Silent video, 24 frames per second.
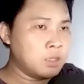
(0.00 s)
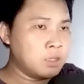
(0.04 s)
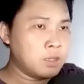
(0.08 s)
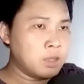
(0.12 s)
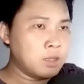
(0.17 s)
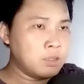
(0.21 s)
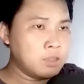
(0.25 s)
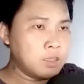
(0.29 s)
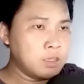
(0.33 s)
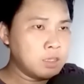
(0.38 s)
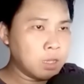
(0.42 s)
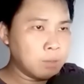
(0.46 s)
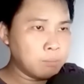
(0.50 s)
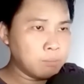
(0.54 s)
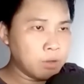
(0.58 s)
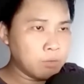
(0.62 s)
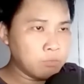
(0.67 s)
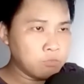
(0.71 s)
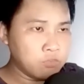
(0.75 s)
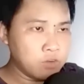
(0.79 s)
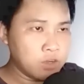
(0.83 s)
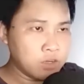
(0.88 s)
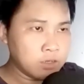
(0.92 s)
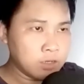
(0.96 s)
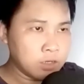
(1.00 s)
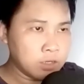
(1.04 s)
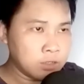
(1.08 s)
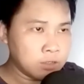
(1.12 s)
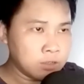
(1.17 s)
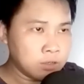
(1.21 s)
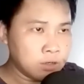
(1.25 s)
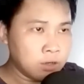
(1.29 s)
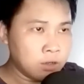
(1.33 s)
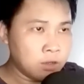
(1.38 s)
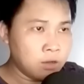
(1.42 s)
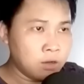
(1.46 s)
cái tiếng ầm ầm vang lên,
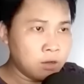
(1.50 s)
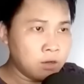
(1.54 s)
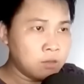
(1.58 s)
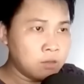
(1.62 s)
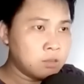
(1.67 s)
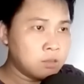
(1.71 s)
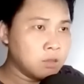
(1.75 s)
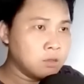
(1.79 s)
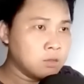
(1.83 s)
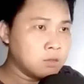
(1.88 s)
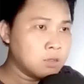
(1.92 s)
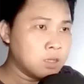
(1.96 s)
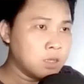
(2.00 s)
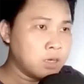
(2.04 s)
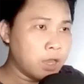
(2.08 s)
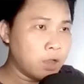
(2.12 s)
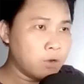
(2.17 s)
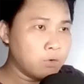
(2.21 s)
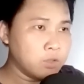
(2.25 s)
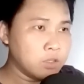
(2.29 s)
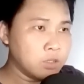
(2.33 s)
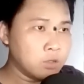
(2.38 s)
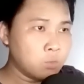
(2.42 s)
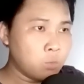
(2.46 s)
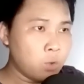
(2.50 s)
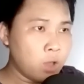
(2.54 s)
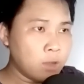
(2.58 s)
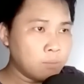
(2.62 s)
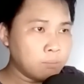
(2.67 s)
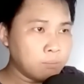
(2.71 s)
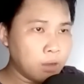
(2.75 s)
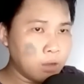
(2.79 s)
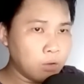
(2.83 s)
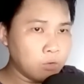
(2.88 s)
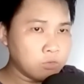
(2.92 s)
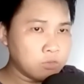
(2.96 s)
từng cái đạo điện
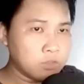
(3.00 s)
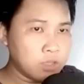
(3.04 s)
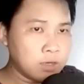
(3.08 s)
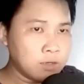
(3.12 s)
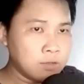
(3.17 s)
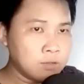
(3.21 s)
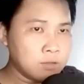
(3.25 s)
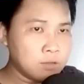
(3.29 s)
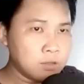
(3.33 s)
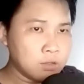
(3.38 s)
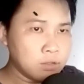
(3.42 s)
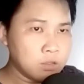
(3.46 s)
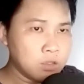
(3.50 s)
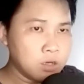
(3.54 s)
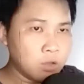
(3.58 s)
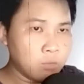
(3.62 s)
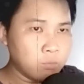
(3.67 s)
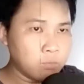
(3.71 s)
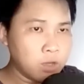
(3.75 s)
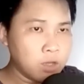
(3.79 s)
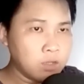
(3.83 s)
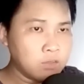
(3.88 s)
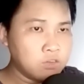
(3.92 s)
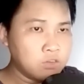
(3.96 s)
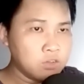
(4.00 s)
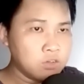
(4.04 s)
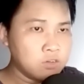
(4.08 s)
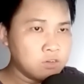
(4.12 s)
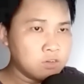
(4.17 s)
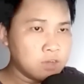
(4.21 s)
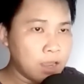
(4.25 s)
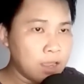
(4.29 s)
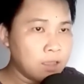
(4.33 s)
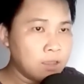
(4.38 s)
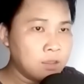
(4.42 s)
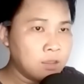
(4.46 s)
quang màu xanh từ dưới lòng đất sinh
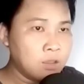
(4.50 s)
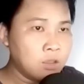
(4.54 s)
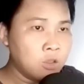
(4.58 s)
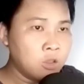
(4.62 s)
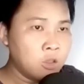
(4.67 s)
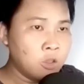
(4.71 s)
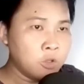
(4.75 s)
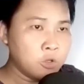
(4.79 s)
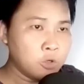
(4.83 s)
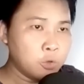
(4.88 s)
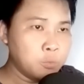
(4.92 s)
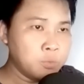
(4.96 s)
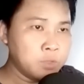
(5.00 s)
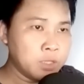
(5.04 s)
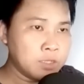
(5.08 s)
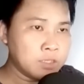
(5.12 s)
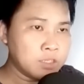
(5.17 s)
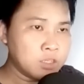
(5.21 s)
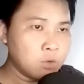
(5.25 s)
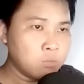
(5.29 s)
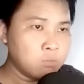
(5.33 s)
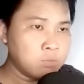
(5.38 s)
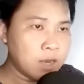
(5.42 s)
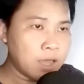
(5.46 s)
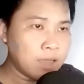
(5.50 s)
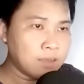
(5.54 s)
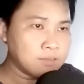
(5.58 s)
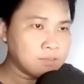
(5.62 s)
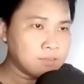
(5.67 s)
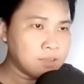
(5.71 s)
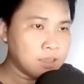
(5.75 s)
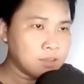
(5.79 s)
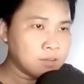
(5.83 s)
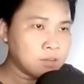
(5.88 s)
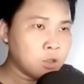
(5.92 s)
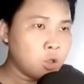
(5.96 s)
ra, cũng nhanh chóng đan
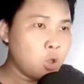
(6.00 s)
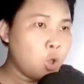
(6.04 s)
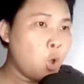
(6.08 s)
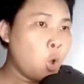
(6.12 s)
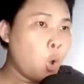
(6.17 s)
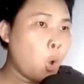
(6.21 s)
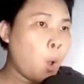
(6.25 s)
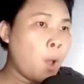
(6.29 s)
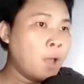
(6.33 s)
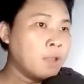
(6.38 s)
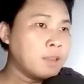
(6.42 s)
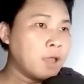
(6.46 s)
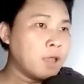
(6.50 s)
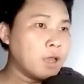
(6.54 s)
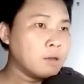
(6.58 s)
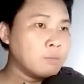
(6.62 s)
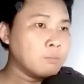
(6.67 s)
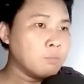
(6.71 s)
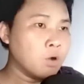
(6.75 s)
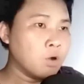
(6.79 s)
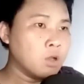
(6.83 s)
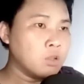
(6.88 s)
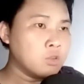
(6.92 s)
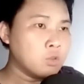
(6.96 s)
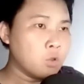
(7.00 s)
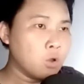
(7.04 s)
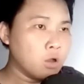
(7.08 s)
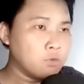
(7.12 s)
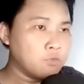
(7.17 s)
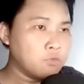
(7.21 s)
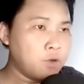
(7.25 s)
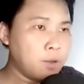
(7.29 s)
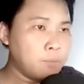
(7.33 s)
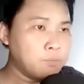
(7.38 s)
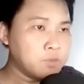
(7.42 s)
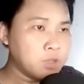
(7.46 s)
xen, hóa thành một cái tòa
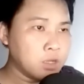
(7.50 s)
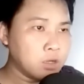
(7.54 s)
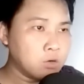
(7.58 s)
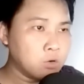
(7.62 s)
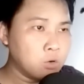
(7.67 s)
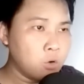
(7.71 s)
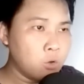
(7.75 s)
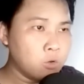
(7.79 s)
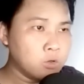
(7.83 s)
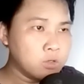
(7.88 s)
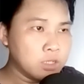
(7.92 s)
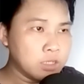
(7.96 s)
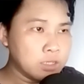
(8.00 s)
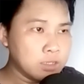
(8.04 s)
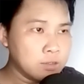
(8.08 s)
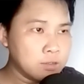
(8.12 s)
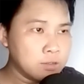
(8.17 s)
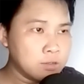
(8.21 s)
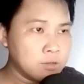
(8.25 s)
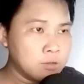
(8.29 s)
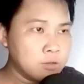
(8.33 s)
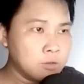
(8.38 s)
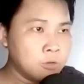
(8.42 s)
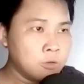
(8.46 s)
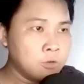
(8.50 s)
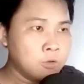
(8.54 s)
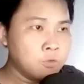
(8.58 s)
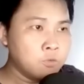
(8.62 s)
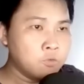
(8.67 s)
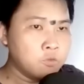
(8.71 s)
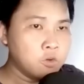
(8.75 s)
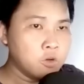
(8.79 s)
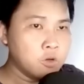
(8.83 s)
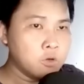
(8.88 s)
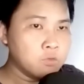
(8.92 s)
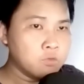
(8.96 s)
pháp trận lôi điện,
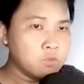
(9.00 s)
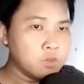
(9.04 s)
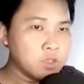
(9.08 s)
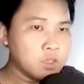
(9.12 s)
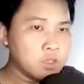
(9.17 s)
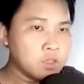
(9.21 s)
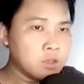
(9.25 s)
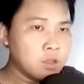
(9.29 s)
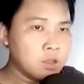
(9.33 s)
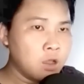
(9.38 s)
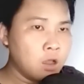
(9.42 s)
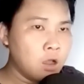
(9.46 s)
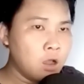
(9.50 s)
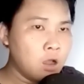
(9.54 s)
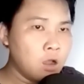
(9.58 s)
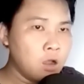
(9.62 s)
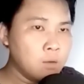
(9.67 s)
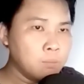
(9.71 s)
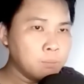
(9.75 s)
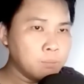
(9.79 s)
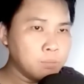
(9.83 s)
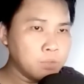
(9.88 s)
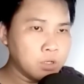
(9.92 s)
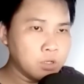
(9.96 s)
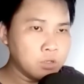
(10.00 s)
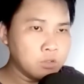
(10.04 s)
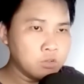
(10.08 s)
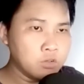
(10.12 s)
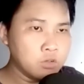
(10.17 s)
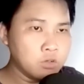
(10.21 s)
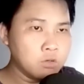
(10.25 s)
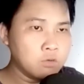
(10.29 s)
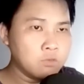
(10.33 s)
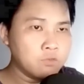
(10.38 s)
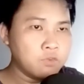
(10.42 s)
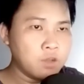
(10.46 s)
phương viên hơn mười
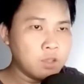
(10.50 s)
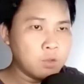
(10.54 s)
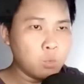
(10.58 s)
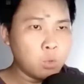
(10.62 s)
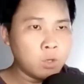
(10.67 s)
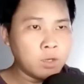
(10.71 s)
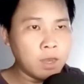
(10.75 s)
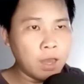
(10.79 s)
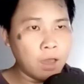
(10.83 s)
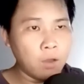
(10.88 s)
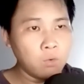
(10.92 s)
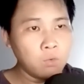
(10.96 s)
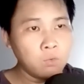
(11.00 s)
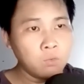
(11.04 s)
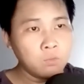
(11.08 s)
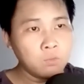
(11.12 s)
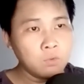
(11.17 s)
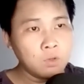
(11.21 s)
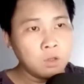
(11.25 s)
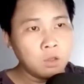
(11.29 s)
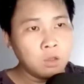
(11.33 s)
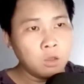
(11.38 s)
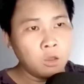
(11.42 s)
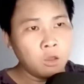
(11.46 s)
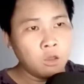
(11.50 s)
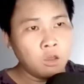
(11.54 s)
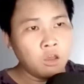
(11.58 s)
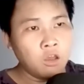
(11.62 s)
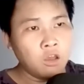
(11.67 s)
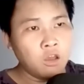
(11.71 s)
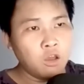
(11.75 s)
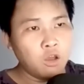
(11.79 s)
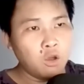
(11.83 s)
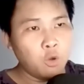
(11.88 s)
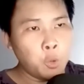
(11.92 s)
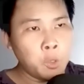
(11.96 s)
trượng vây quanh lão.
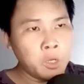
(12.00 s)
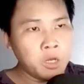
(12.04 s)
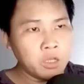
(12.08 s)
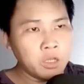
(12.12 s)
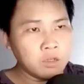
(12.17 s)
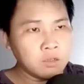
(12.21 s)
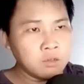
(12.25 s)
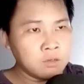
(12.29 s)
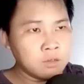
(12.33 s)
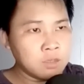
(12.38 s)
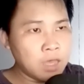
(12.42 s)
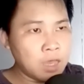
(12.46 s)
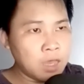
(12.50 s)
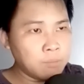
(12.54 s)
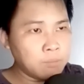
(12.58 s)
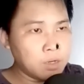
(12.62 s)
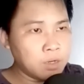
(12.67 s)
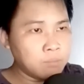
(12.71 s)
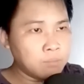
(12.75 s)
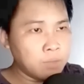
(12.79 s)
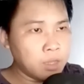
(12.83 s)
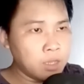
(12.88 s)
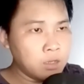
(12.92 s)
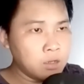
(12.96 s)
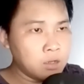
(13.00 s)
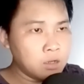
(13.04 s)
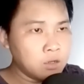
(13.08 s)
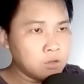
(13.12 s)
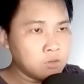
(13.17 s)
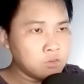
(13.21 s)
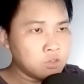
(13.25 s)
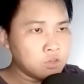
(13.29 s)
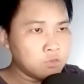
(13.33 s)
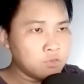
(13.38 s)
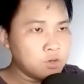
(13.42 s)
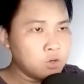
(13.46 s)
Uy lực càng mạnh mẽ hơn
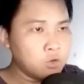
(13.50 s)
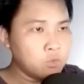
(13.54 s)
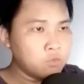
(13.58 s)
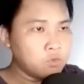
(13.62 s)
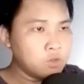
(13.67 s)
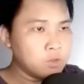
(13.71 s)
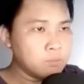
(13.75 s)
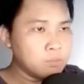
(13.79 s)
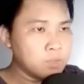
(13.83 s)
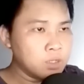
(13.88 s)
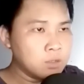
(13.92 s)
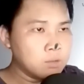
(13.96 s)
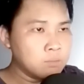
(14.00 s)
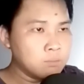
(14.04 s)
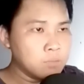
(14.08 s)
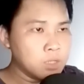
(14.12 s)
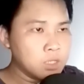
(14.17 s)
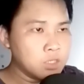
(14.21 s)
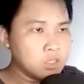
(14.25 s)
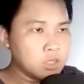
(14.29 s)
so với lúc Viên Minh bị